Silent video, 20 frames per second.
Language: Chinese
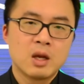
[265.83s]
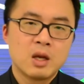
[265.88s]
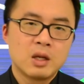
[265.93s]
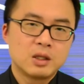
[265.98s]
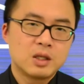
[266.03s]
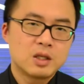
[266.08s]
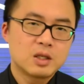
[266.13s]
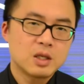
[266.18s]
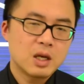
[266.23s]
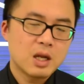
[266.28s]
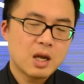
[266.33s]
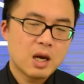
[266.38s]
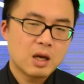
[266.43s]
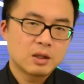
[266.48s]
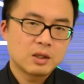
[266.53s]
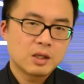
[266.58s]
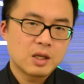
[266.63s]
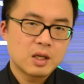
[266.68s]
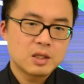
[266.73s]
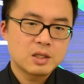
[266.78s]
你这
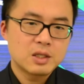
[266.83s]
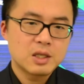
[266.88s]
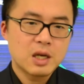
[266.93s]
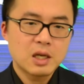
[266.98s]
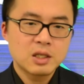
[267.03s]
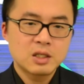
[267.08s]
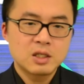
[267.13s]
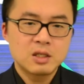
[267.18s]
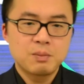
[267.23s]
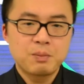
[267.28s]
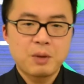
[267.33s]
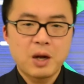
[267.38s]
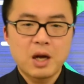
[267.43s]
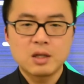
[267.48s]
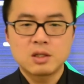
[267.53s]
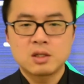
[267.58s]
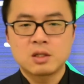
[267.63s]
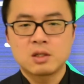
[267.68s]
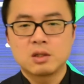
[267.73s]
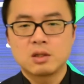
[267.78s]
两年加息
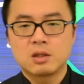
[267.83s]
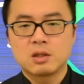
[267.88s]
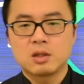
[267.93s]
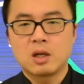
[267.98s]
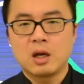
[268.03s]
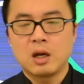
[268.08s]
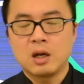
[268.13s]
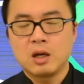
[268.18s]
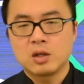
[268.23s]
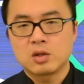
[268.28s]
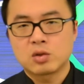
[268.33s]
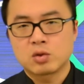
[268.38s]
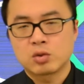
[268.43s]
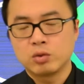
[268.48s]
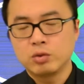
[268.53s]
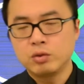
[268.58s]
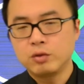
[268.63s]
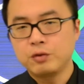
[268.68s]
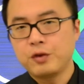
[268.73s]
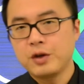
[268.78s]
八次啊，
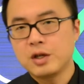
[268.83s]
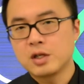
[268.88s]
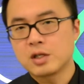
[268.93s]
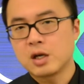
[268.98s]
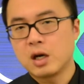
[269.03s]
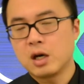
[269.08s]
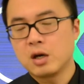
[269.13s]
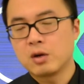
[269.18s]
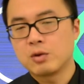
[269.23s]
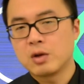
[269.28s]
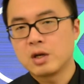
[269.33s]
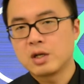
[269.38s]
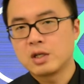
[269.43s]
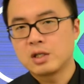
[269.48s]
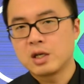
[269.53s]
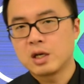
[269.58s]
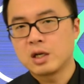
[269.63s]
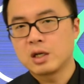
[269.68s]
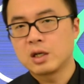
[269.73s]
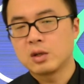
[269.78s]
除非是澳元
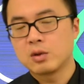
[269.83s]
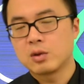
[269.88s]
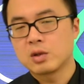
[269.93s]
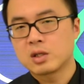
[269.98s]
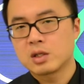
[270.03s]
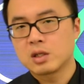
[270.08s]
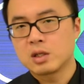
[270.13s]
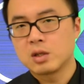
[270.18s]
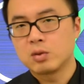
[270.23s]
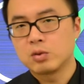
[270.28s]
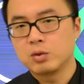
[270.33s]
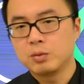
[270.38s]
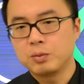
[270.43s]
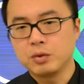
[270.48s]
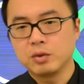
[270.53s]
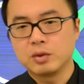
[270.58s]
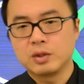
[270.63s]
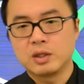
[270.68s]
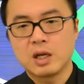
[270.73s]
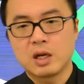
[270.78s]
像俄罗斯的卢
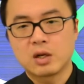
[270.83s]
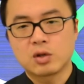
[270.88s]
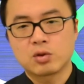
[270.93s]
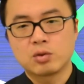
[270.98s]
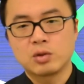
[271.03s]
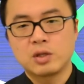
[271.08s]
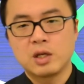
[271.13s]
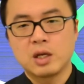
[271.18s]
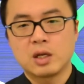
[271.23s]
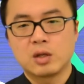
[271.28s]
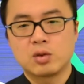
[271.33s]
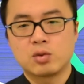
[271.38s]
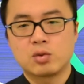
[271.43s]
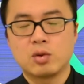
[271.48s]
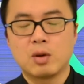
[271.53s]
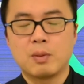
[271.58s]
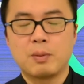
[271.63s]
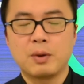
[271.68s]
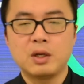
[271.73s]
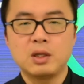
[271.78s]
布一样出现了
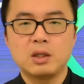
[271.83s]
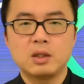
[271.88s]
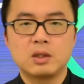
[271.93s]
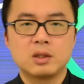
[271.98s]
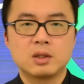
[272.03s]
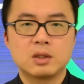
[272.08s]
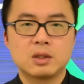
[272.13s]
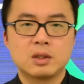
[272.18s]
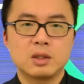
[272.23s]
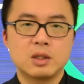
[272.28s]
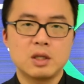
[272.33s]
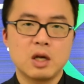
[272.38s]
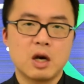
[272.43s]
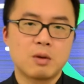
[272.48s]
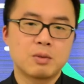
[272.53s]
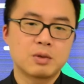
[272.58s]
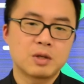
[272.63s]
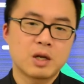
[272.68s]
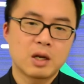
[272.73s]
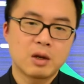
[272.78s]
雪崩，
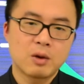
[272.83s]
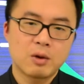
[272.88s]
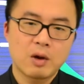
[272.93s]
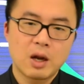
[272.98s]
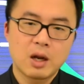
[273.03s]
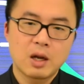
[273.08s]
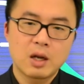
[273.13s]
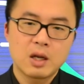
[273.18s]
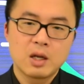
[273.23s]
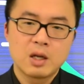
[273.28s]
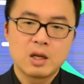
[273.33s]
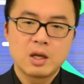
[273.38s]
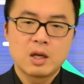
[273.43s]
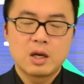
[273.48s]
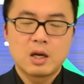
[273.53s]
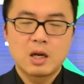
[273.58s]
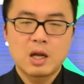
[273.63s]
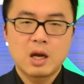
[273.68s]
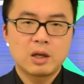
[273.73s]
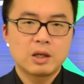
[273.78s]
要不然的话，
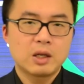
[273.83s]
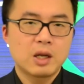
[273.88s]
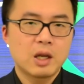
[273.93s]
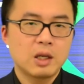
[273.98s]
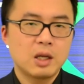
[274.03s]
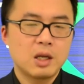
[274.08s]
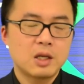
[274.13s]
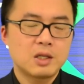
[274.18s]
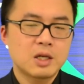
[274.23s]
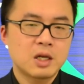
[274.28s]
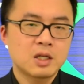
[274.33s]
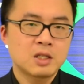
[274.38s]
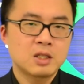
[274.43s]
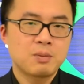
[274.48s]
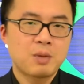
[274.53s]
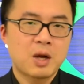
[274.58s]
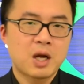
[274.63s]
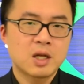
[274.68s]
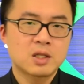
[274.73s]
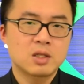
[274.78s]
两年内加息
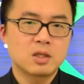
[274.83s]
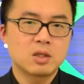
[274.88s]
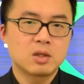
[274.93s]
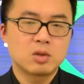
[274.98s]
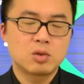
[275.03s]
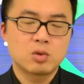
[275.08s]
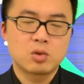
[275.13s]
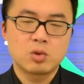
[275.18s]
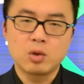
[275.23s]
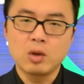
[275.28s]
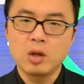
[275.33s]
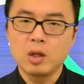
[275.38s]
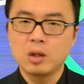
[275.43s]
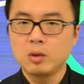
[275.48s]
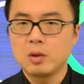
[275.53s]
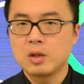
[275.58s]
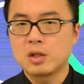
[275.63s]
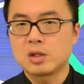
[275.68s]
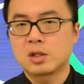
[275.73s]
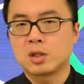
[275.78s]
八次，绝
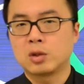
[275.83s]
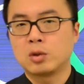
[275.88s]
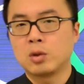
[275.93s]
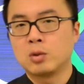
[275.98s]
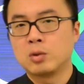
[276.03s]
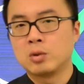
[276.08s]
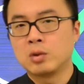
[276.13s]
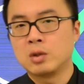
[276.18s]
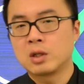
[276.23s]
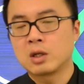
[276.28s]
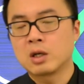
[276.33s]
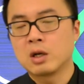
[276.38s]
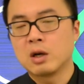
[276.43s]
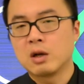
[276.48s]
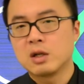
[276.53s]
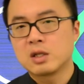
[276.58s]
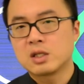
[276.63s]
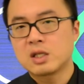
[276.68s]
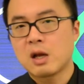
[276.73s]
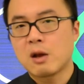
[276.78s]
对是对于一
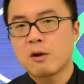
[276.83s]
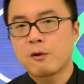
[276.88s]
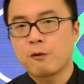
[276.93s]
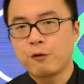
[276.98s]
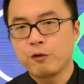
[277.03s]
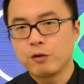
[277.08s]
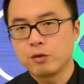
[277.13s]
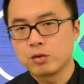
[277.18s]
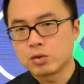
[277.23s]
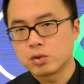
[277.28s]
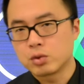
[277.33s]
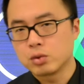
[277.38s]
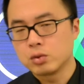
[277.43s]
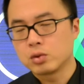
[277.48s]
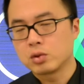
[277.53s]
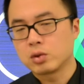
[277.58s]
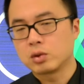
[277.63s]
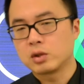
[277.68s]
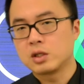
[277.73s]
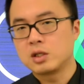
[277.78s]
个在复
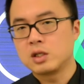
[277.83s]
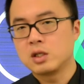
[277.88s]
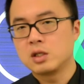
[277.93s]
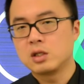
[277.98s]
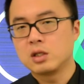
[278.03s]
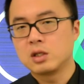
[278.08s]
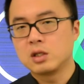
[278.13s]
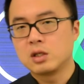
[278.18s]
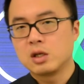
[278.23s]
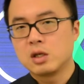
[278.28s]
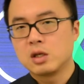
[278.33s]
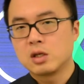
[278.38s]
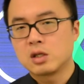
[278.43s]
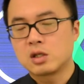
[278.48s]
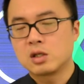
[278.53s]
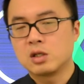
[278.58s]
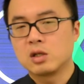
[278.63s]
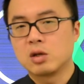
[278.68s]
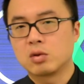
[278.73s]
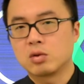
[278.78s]
苏中的经济
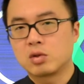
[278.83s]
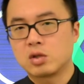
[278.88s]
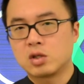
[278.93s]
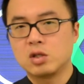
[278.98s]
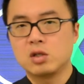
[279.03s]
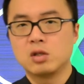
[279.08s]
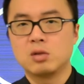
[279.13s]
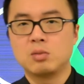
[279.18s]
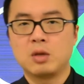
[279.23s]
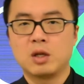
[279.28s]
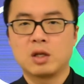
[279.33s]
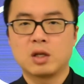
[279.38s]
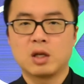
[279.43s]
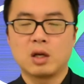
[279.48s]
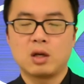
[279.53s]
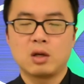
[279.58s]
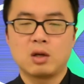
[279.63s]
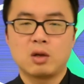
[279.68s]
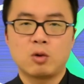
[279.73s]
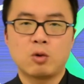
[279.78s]
是有致命
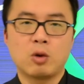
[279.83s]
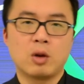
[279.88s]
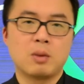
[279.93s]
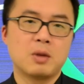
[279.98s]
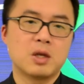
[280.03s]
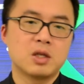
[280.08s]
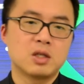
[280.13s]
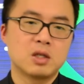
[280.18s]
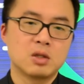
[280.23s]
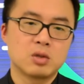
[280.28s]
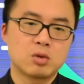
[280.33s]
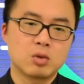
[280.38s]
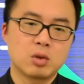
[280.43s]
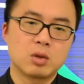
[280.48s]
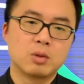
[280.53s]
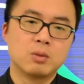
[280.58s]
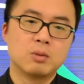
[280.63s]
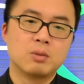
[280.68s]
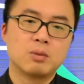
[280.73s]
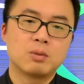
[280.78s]
的毁灭性作
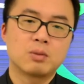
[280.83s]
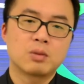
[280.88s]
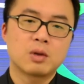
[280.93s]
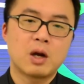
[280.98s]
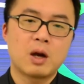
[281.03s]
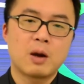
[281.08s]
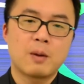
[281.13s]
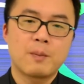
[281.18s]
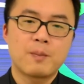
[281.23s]
用啊！